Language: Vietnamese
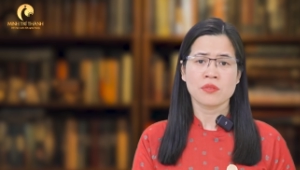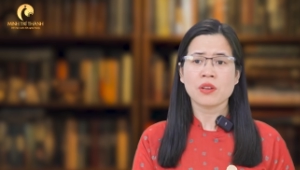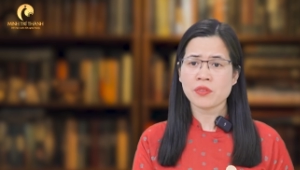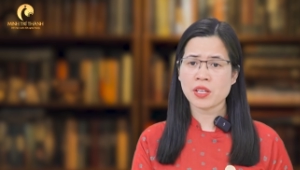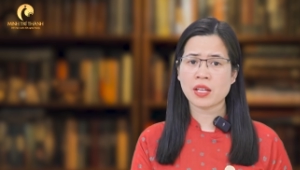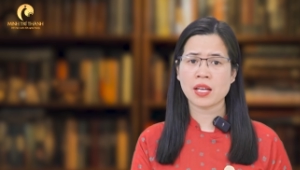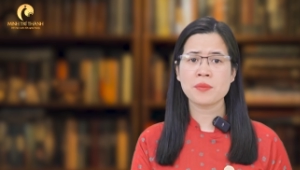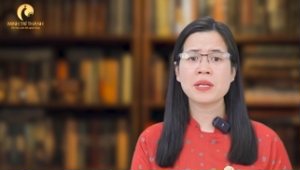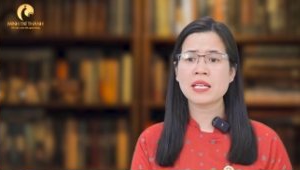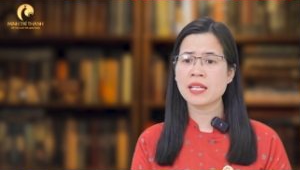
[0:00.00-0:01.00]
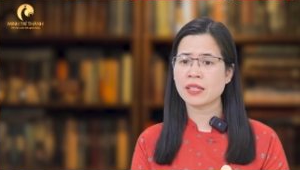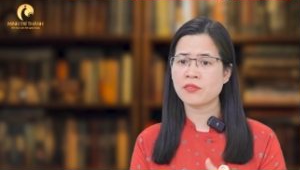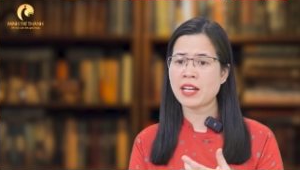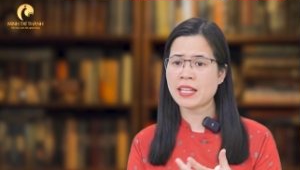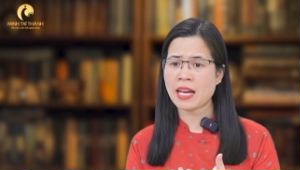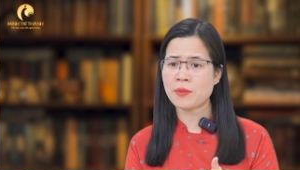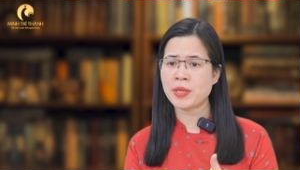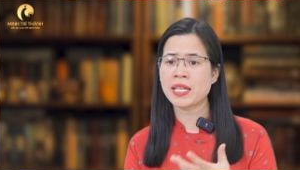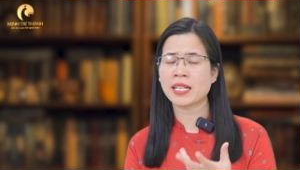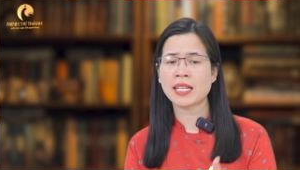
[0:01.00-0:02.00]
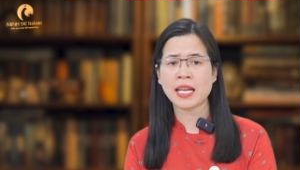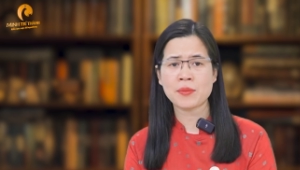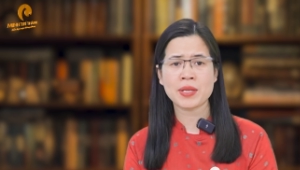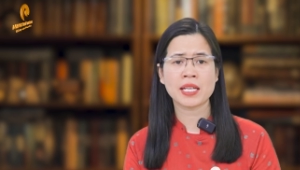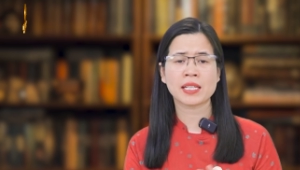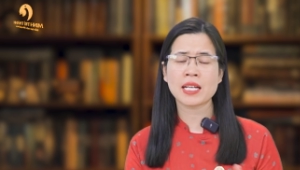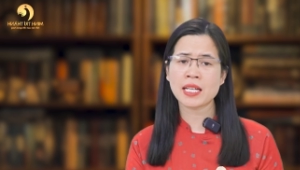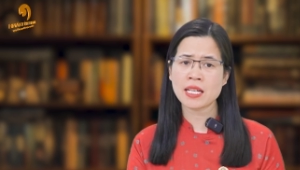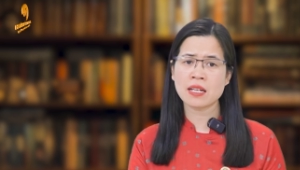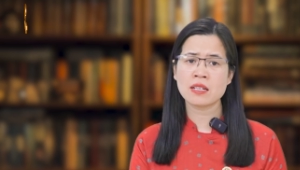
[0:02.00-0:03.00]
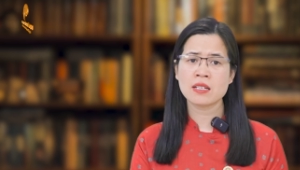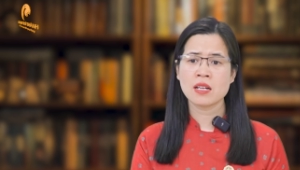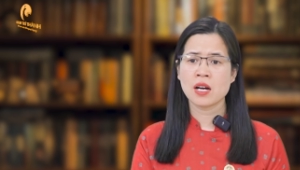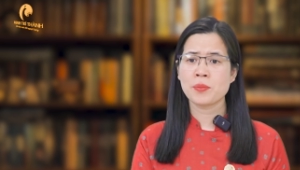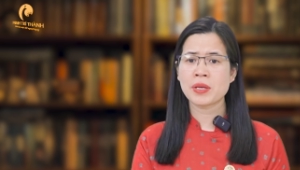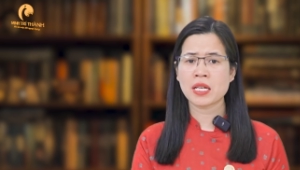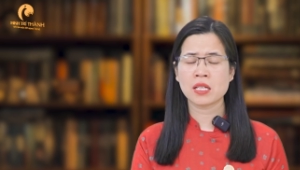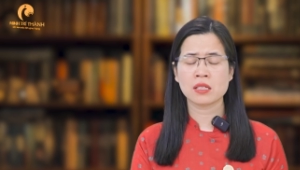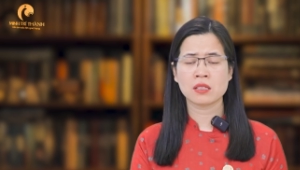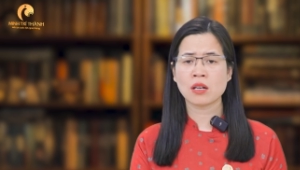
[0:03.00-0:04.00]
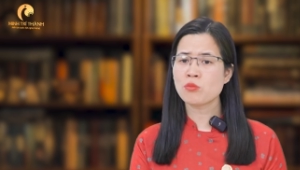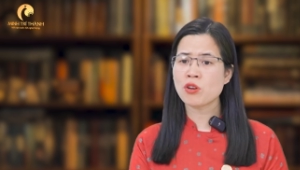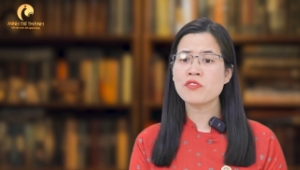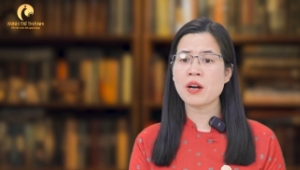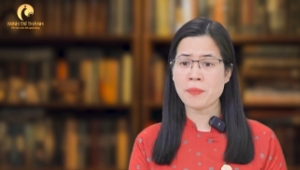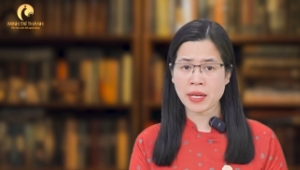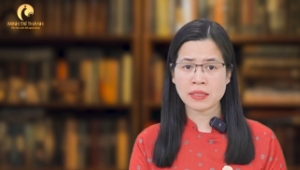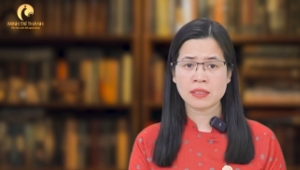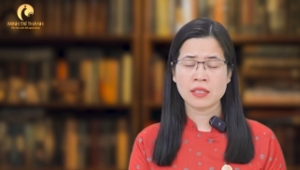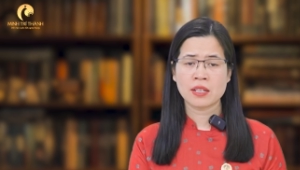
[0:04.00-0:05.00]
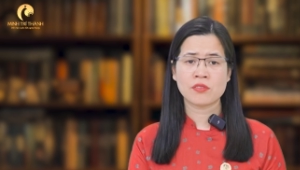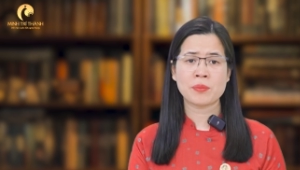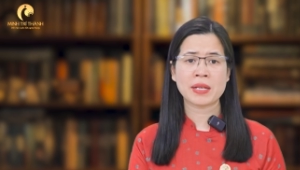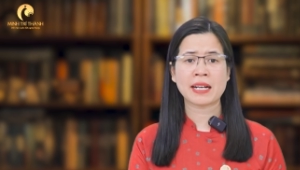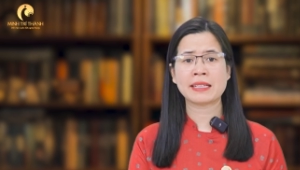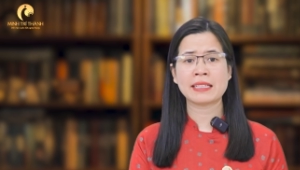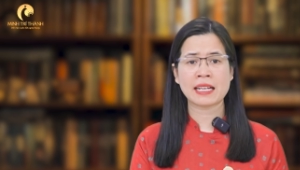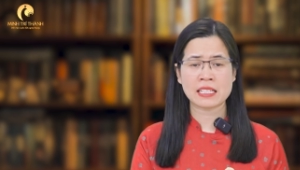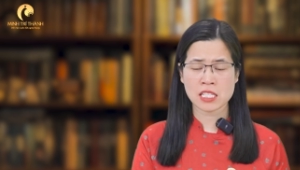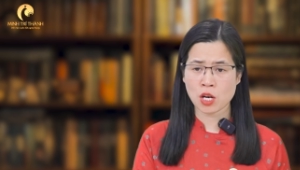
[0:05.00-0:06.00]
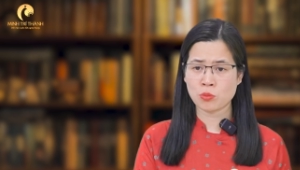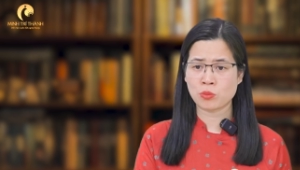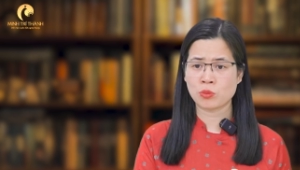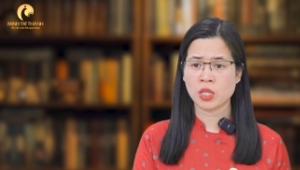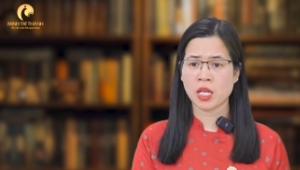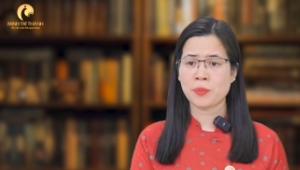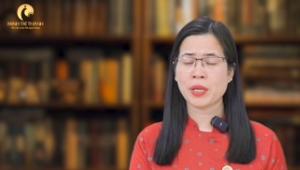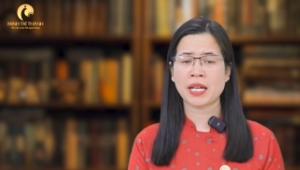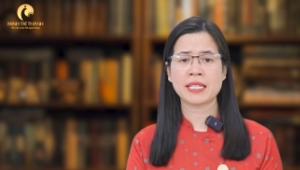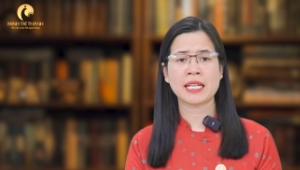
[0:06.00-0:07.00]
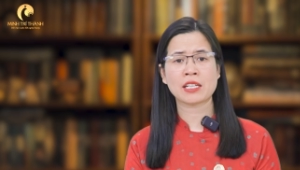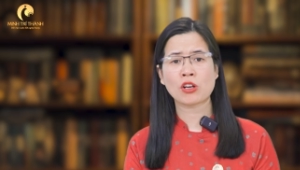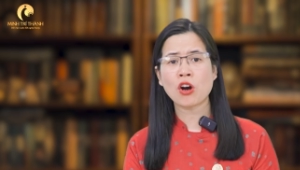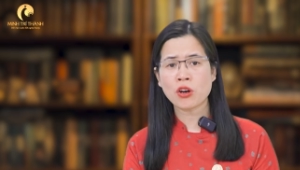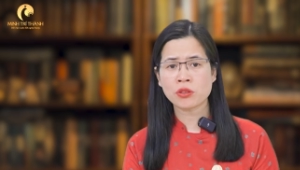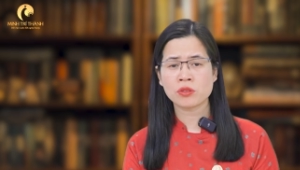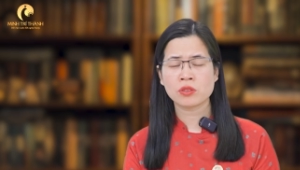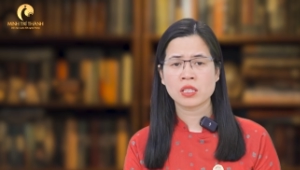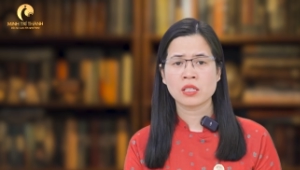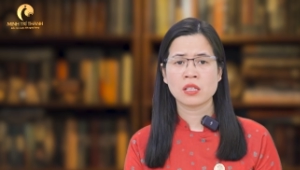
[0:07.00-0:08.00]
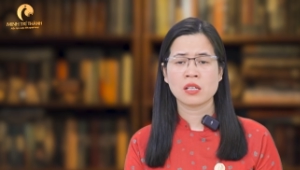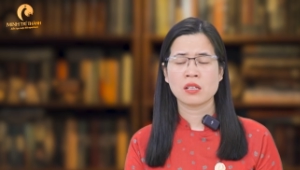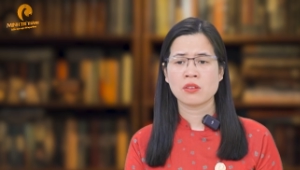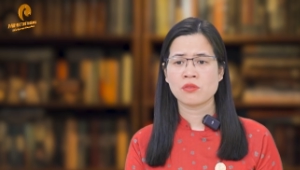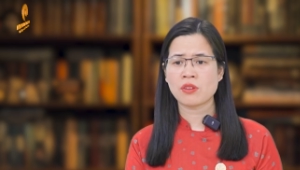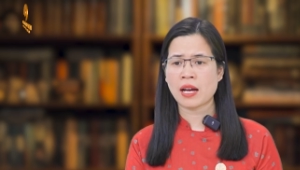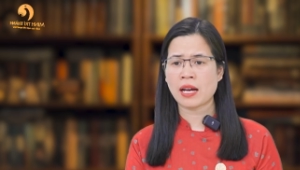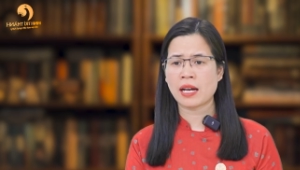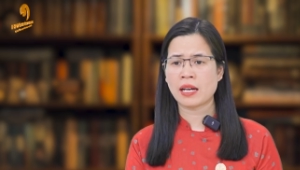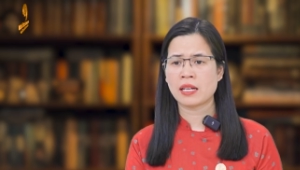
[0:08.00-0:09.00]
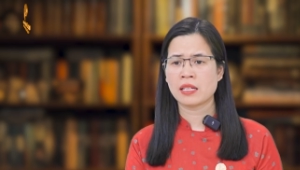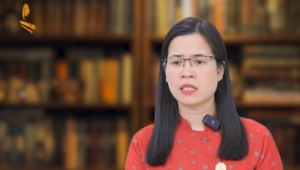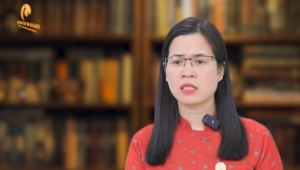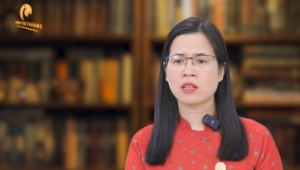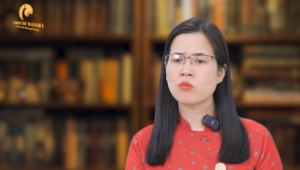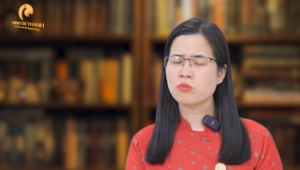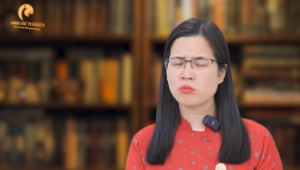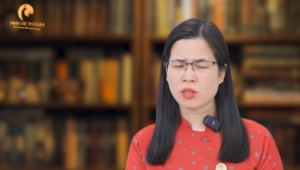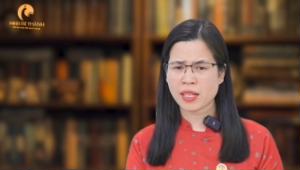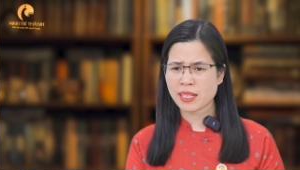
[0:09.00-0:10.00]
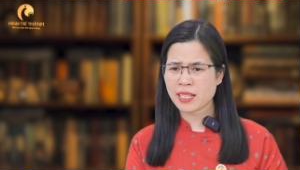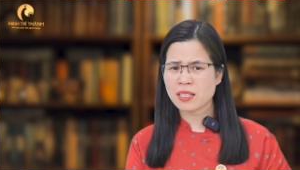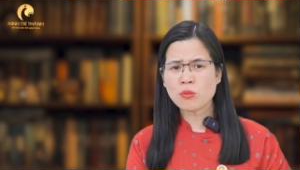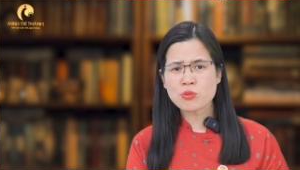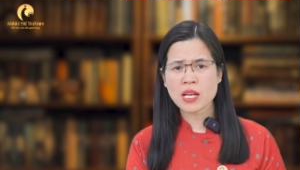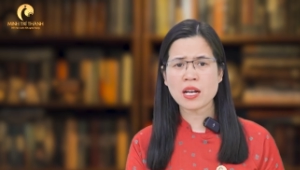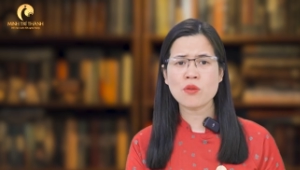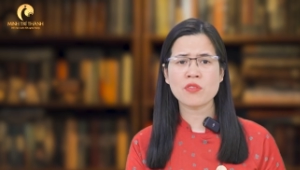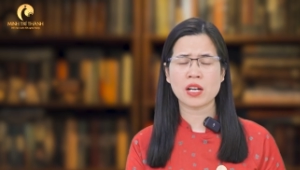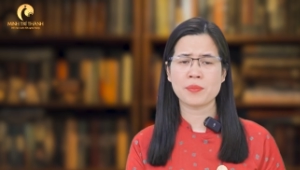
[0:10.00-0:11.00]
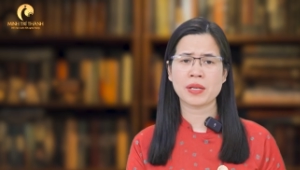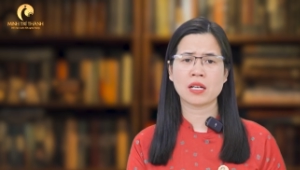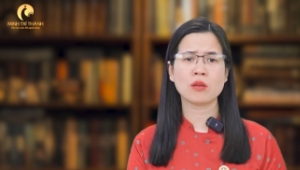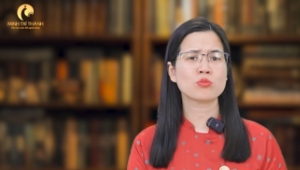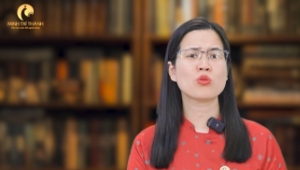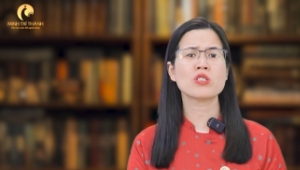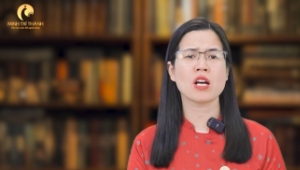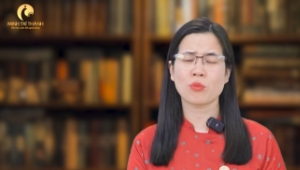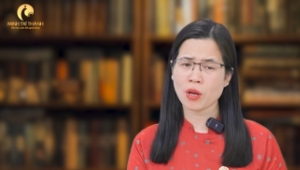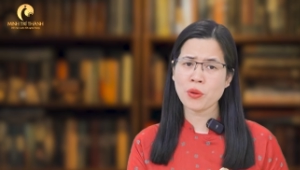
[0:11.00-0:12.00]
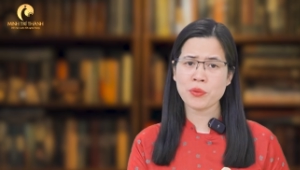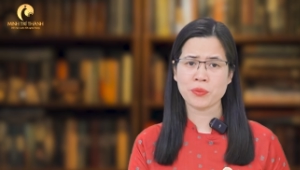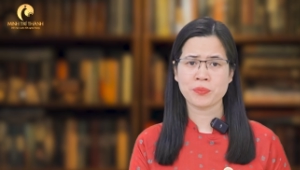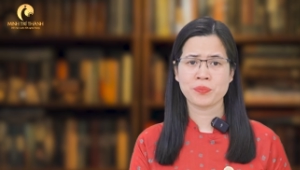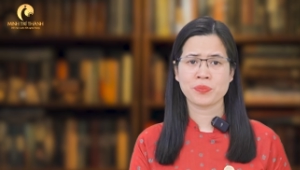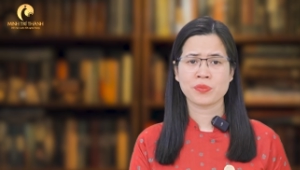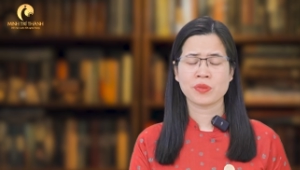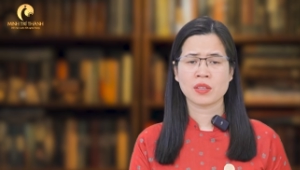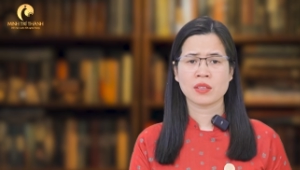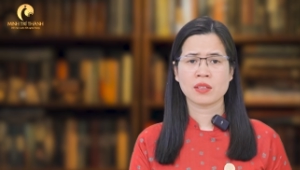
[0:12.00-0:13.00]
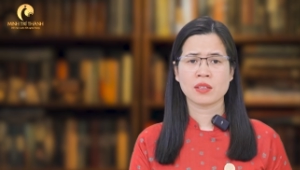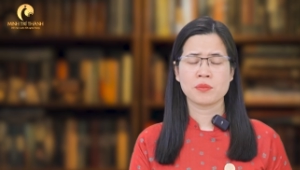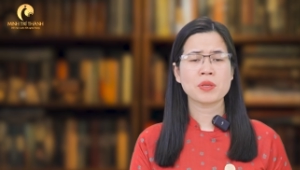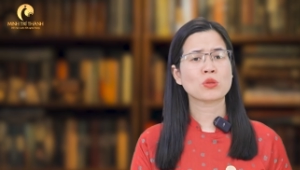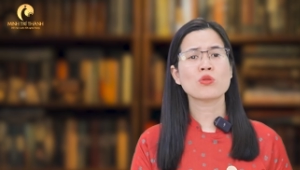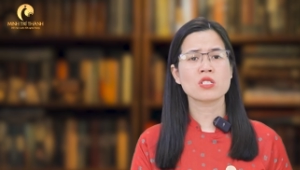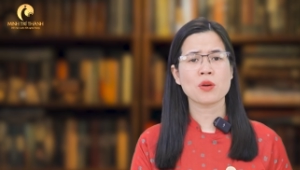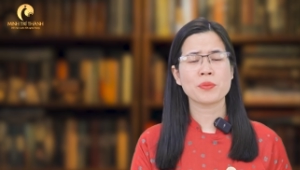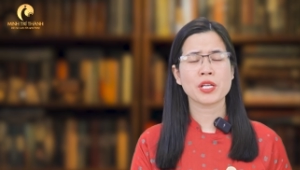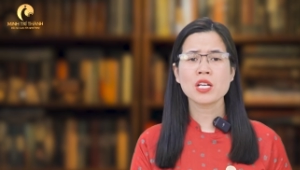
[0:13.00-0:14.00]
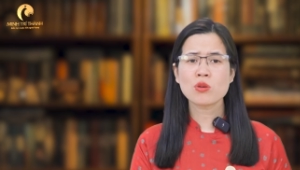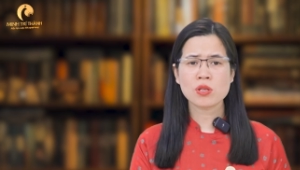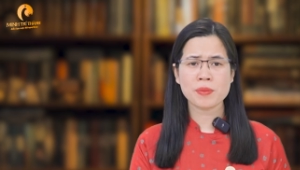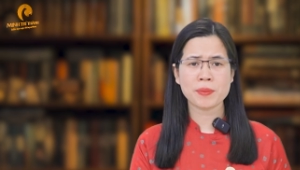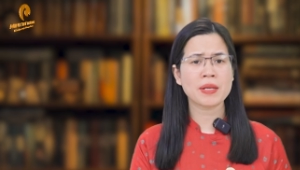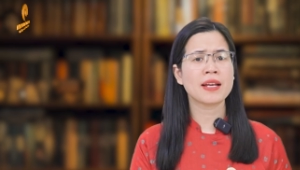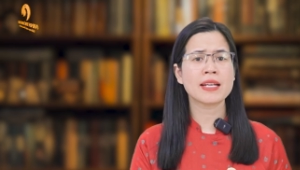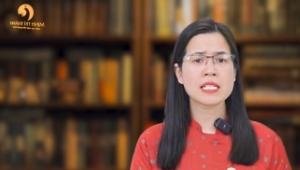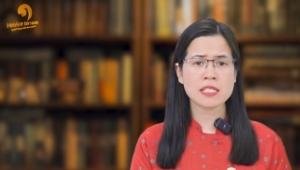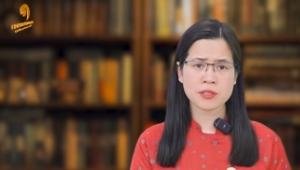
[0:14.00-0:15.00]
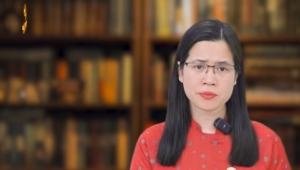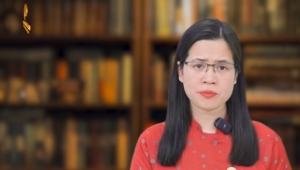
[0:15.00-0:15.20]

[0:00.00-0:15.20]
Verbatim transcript: và vì thế mình nhìn về nhà mình nhìn cái này mình nhìn cái kia mình không có vừa mắt và mình cằn nhằn chồng mình cằn nhằn con và không cái cái gốc rễ không phải là mình không tôn trọng đâu mình tôn trọng mình yêu thì mình mới lấy chứ